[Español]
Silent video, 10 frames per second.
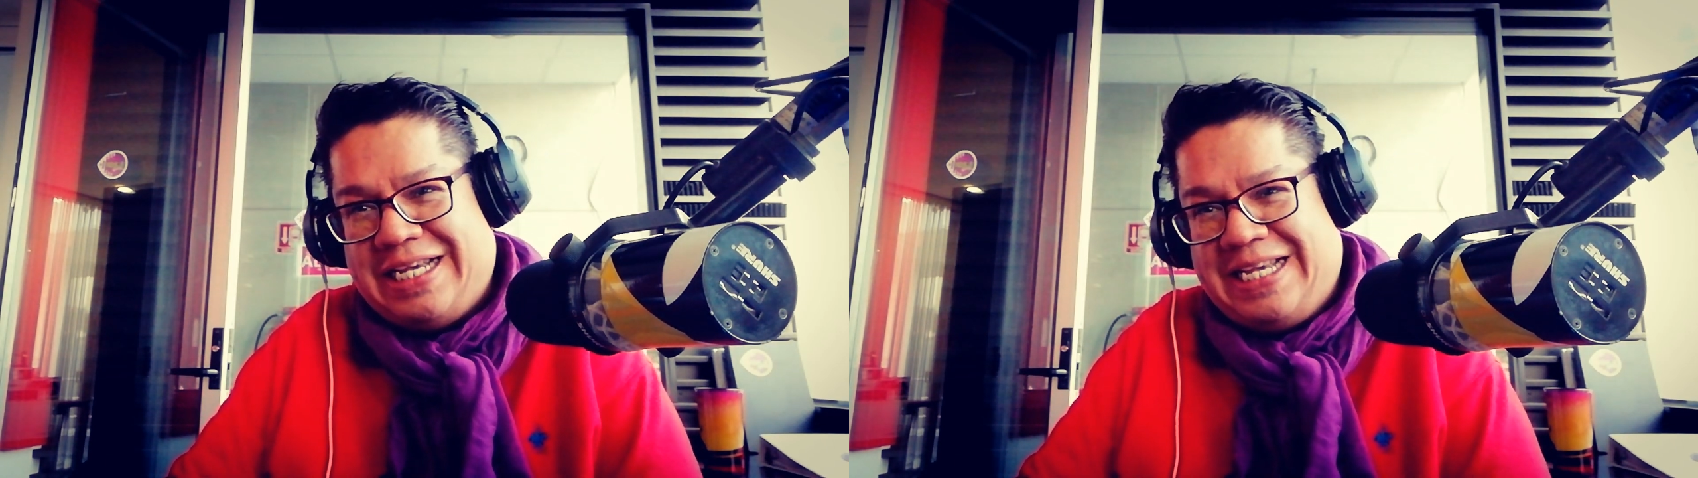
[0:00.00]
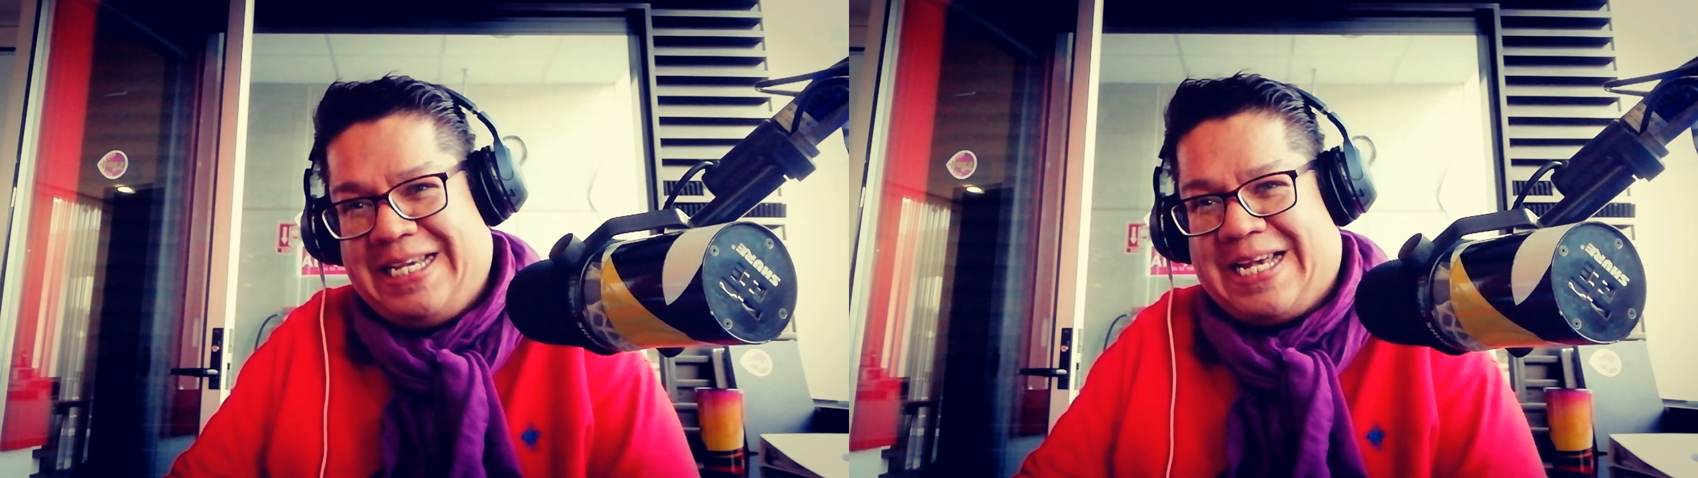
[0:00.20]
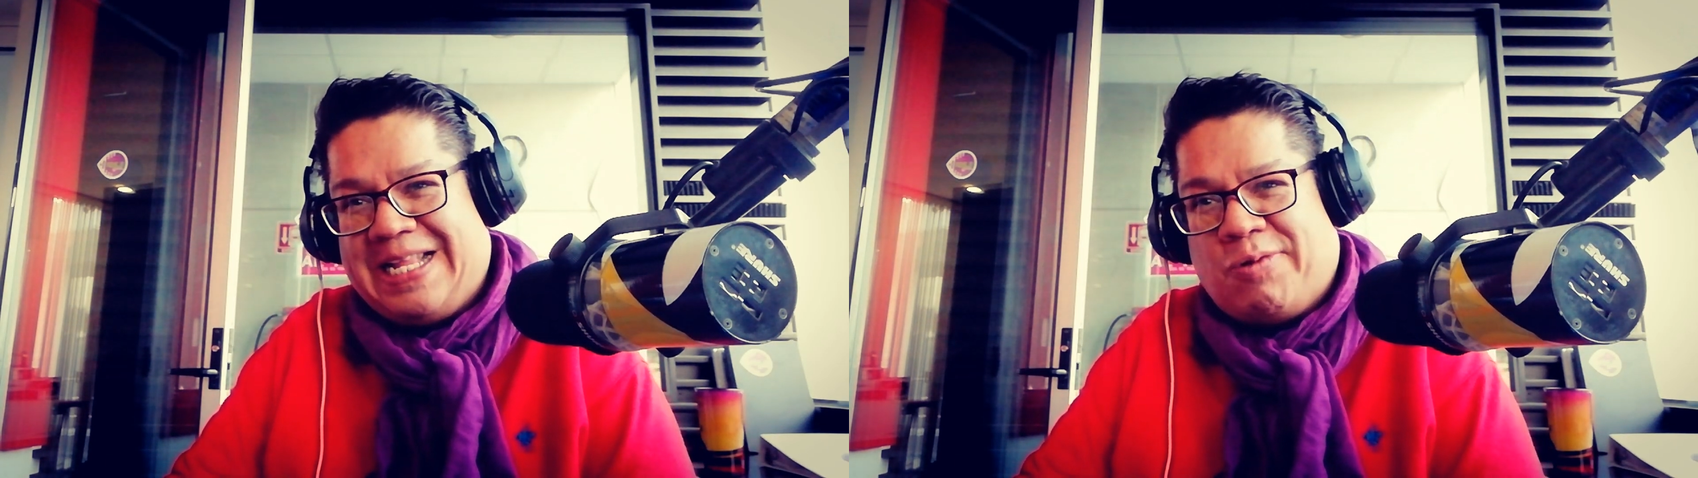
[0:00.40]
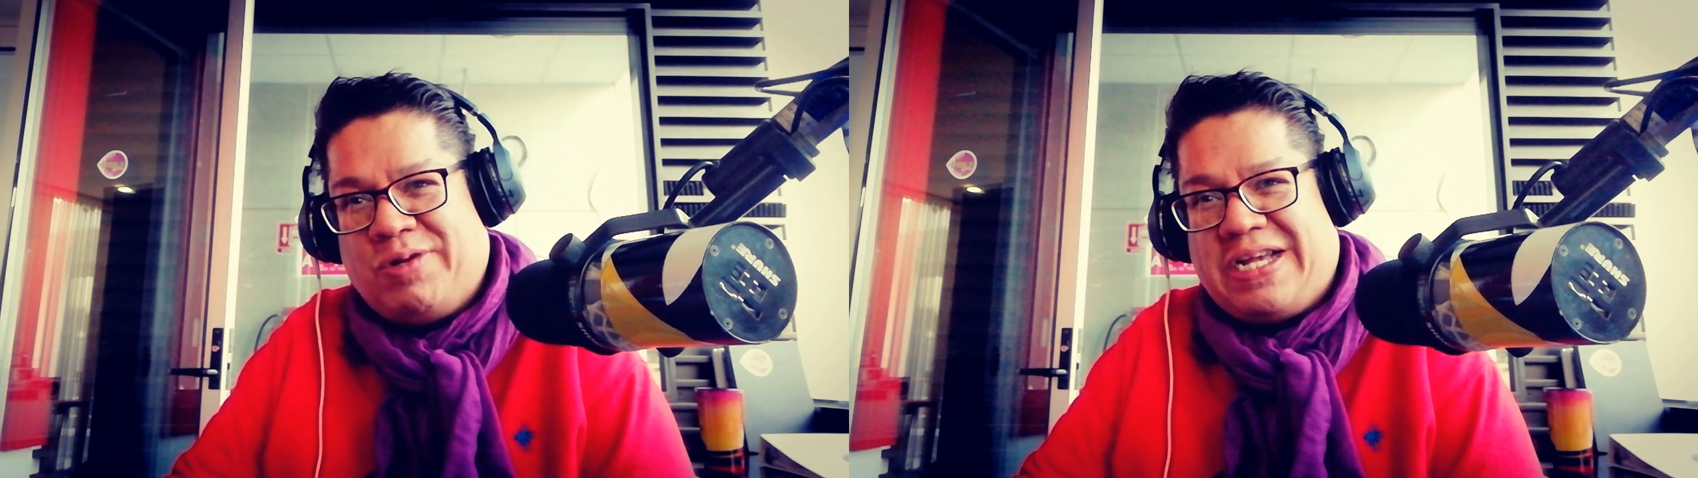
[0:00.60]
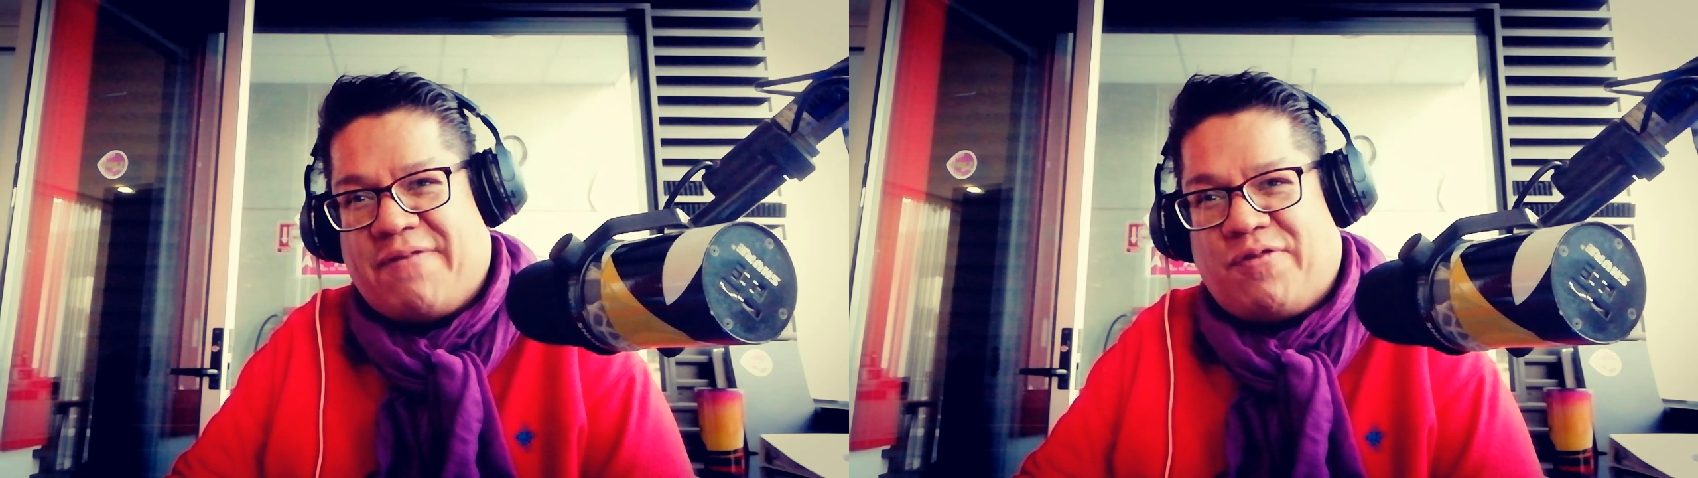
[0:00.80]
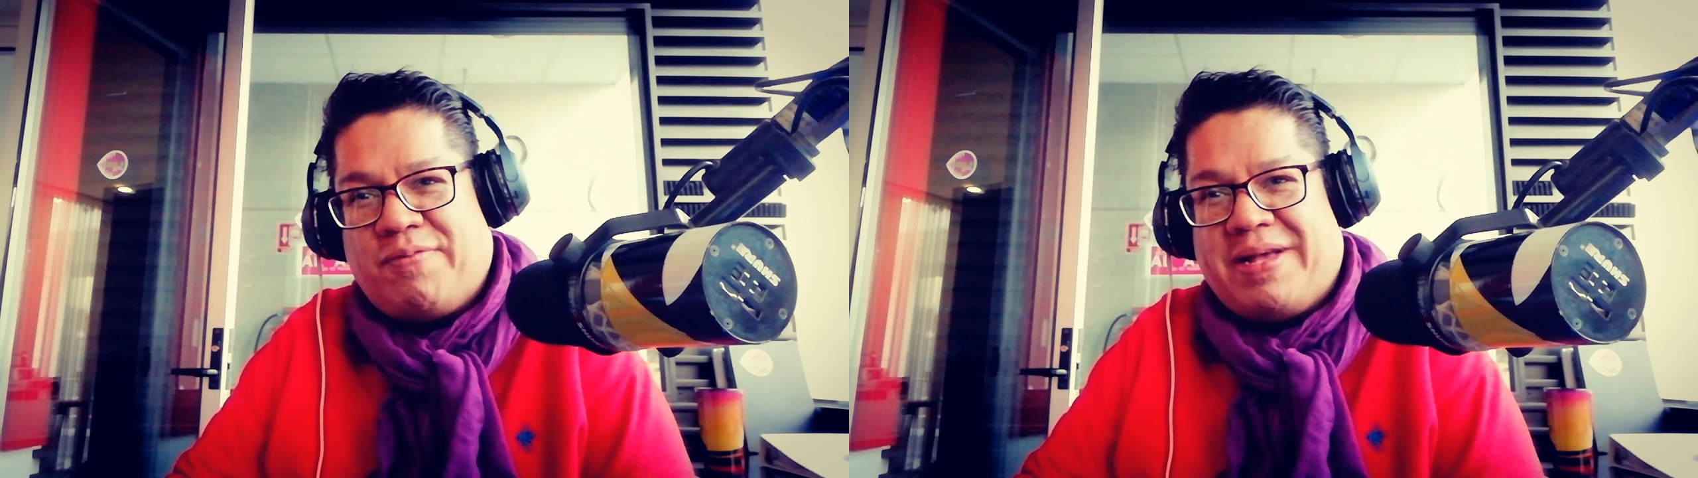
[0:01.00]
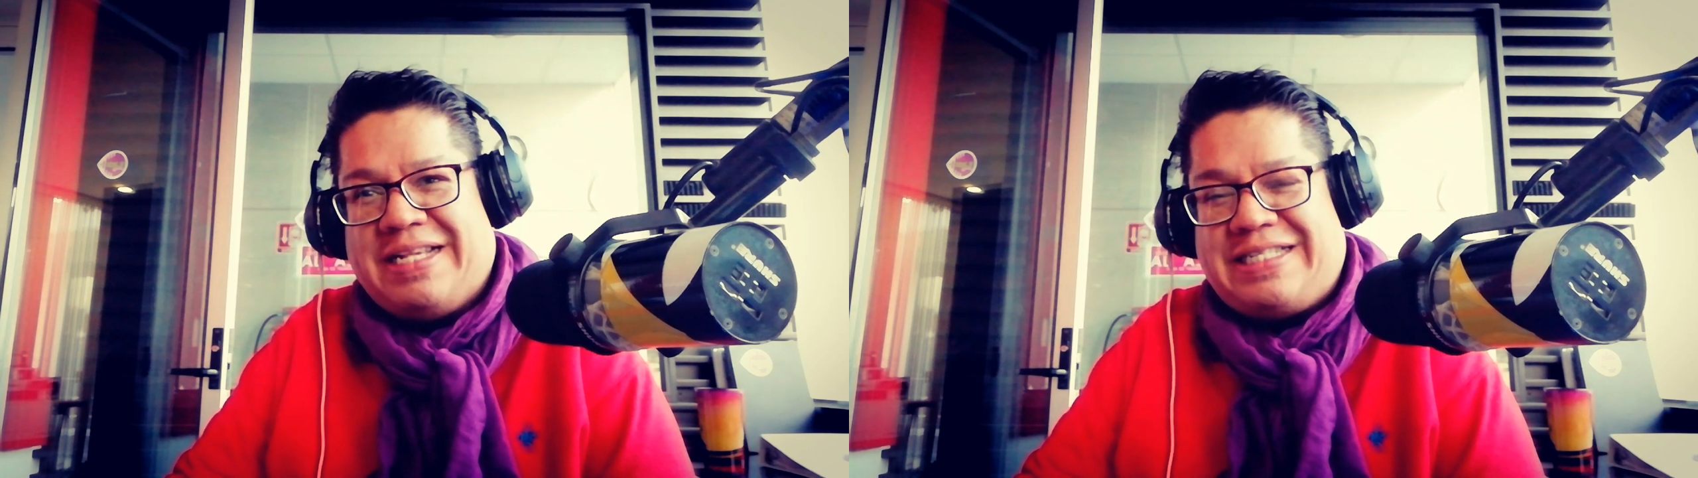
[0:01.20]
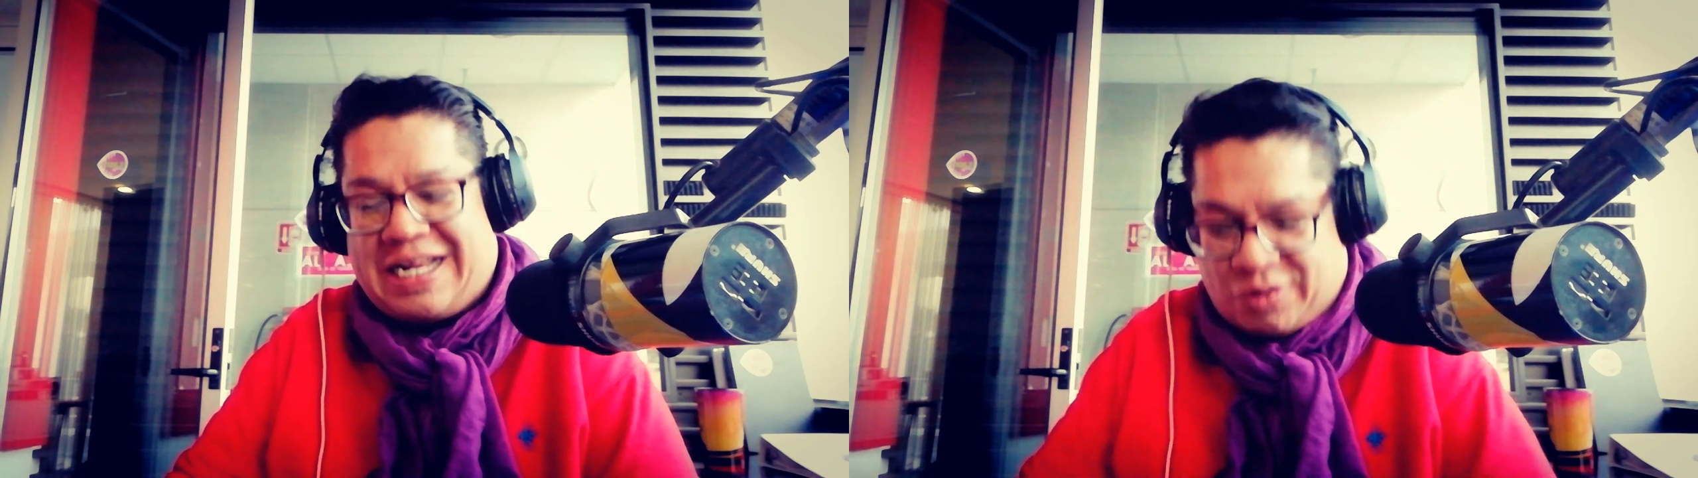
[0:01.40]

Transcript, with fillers: y que la única forma de estar